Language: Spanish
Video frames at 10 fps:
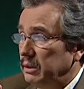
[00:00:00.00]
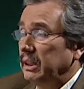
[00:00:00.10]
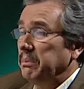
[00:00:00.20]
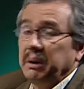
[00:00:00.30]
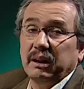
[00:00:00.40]

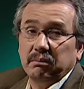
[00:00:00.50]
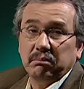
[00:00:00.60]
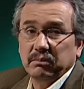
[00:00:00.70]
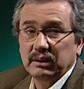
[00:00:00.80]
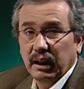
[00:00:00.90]
3B,
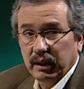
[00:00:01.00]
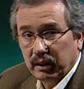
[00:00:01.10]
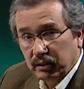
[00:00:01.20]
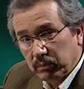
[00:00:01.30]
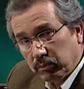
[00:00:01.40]

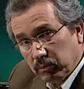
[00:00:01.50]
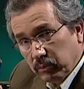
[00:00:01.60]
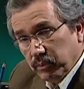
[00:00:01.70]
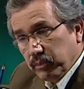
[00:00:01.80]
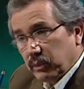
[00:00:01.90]
ya mm,
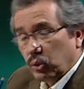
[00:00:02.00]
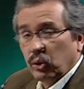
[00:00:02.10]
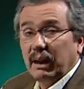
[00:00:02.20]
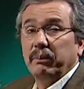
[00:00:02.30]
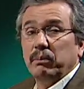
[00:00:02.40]
con
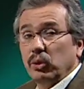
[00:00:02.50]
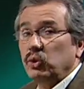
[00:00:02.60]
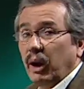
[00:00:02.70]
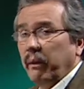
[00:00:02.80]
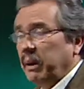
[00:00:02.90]
un lápiz muy
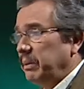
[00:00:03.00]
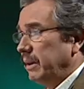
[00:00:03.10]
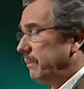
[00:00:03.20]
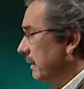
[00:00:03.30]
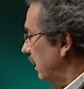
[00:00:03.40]
suave más
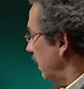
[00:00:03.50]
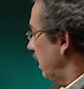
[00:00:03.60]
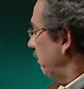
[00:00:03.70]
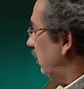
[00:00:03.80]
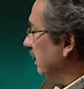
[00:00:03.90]
bien.
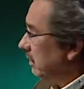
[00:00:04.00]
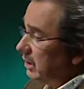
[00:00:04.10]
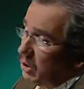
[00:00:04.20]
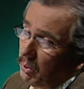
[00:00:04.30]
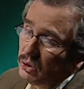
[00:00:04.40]
Pero antes
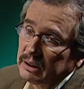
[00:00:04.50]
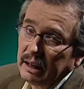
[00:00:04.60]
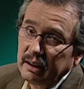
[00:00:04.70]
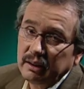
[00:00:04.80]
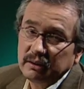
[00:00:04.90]
quiero
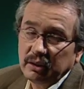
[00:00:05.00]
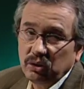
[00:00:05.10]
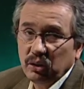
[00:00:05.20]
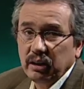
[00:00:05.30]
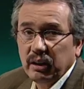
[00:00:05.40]
mostrarle la
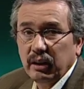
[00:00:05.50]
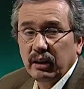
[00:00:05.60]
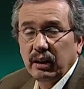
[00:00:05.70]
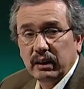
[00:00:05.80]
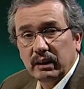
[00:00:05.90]
sección de
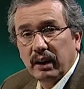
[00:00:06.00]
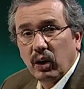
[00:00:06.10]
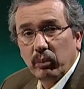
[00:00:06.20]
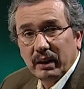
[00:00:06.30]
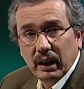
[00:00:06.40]
la tira
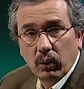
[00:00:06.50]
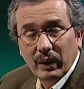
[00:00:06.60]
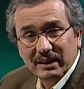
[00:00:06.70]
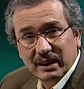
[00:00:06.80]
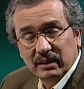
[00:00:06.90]
cómica
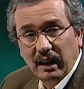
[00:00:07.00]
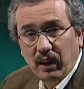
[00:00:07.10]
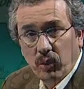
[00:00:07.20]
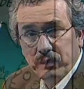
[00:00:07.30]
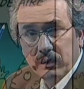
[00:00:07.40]
Wenceslao.